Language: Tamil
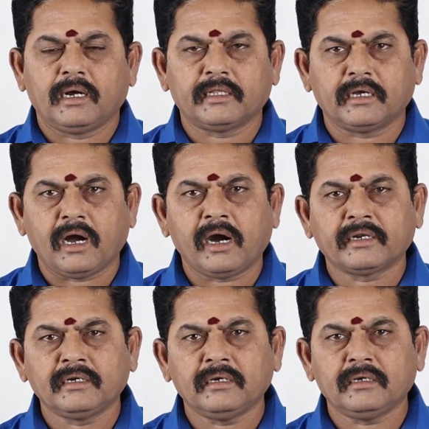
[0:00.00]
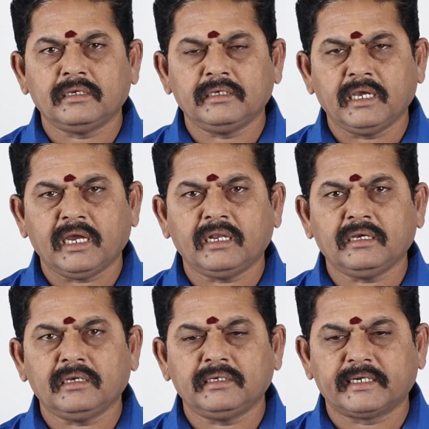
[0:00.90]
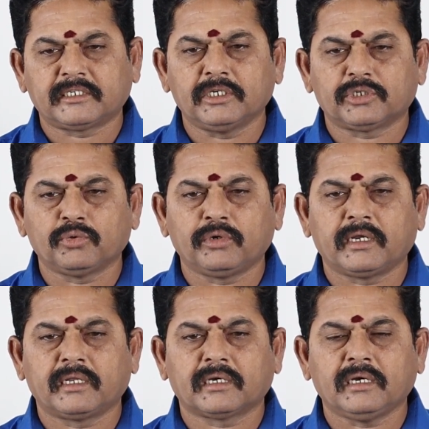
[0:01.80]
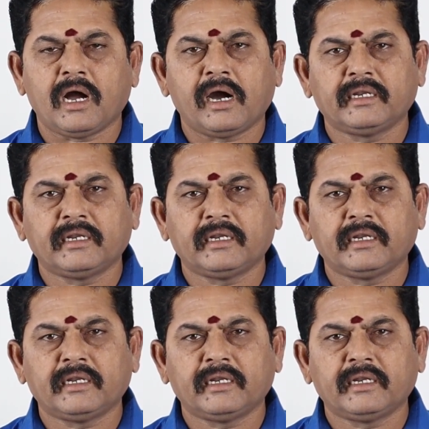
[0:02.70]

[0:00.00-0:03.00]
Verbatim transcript: அந்த ஆறு ஏழு எட்டு சூரியனுக்கு